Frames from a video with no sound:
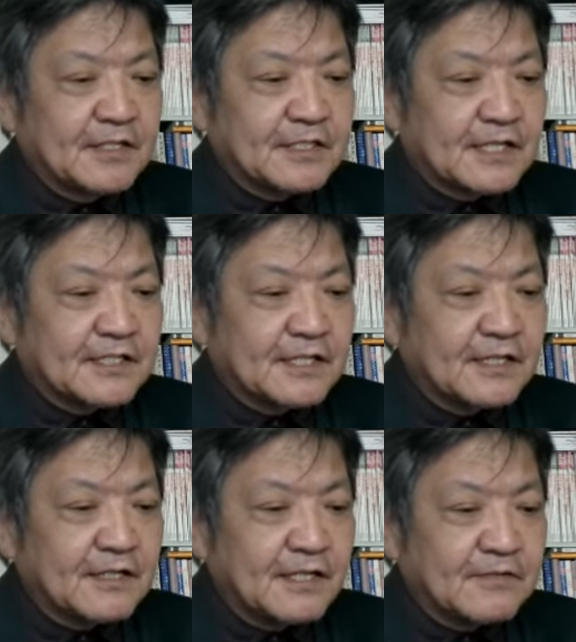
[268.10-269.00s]
しかし
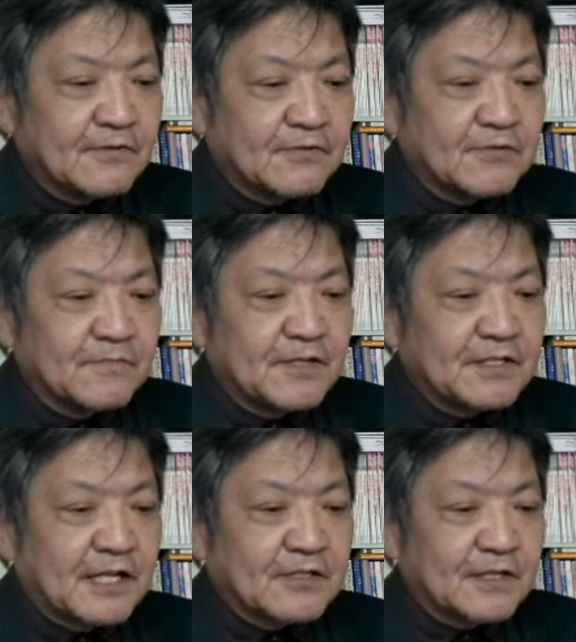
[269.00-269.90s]
近隣の住
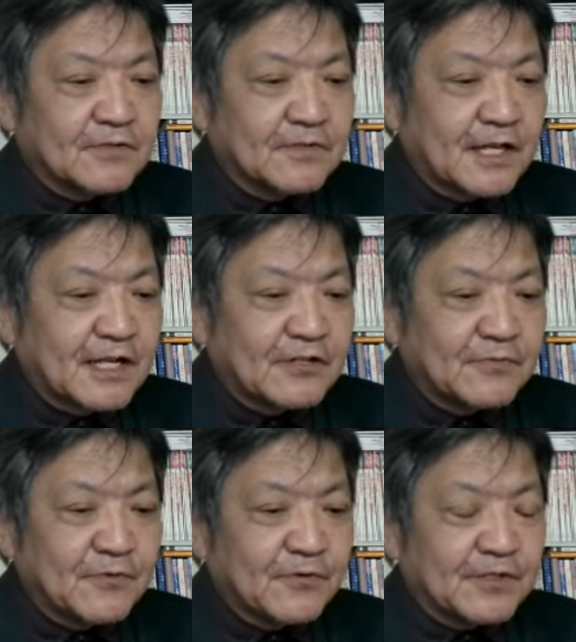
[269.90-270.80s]
民たちはその大学
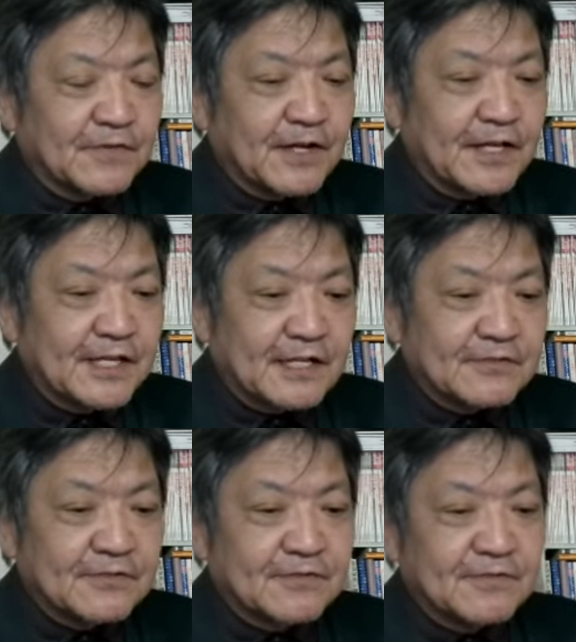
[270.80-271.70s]
病院には行かず、